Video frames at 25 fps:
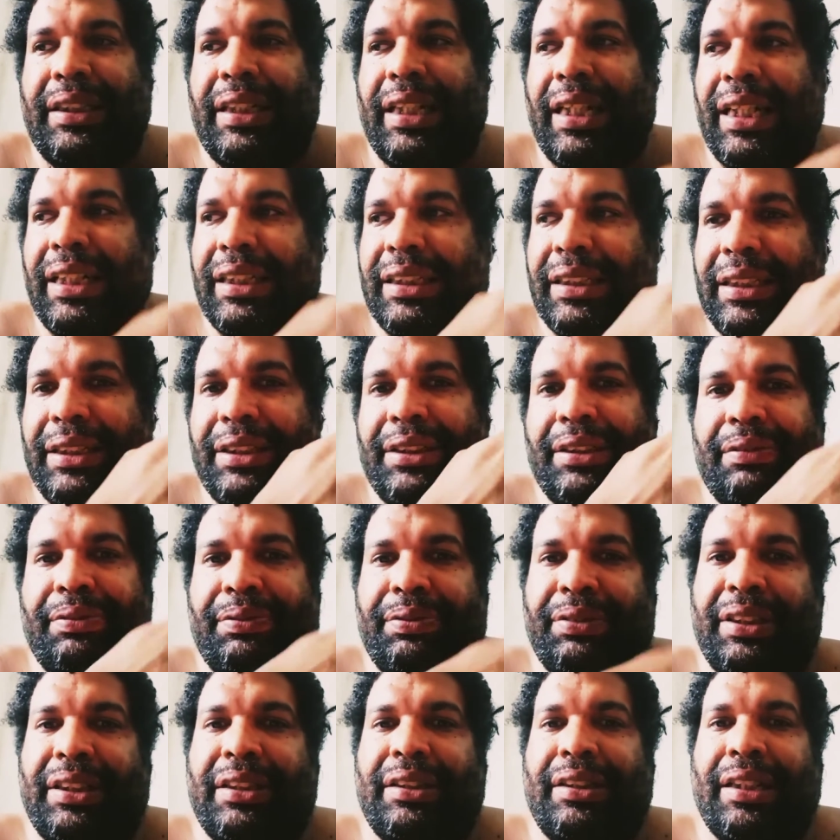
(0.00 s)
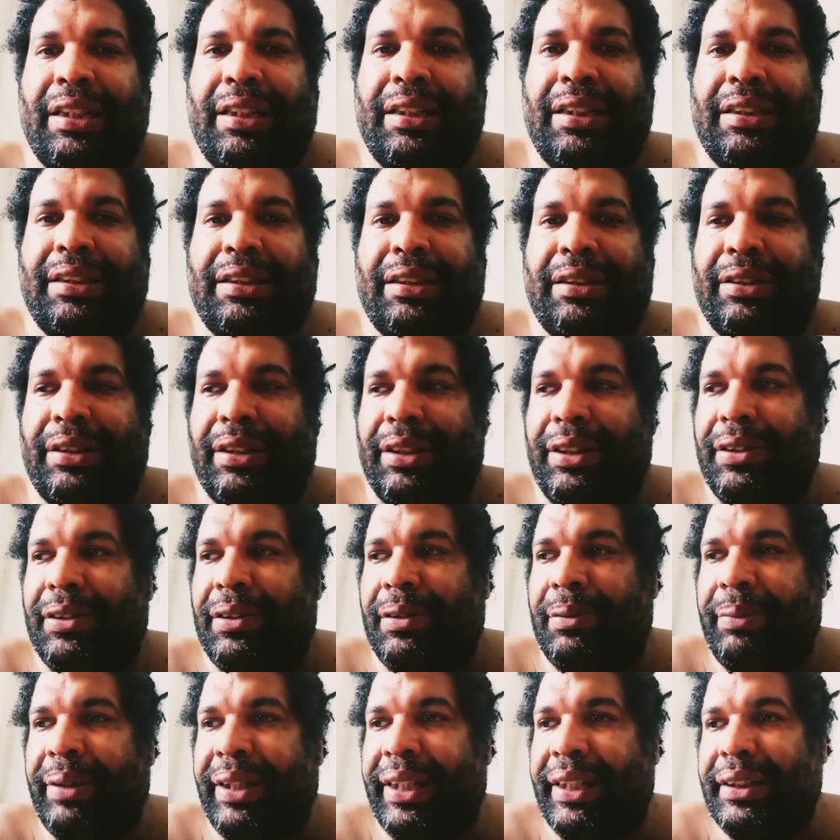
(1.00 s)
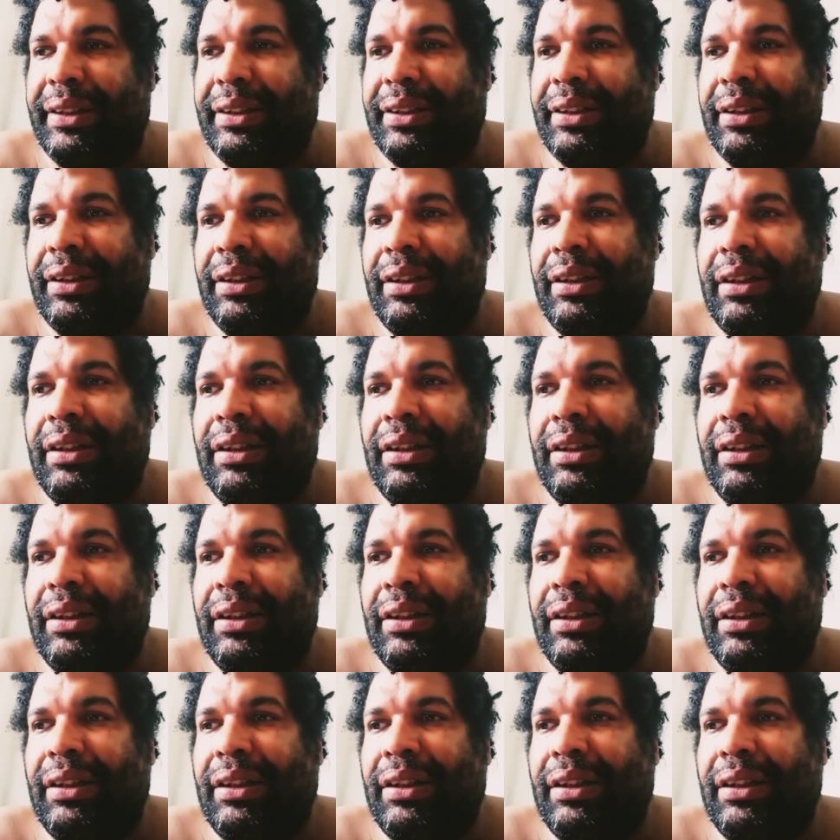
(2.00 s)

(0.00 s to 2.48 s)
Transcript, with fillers: e essas citadas anteriormente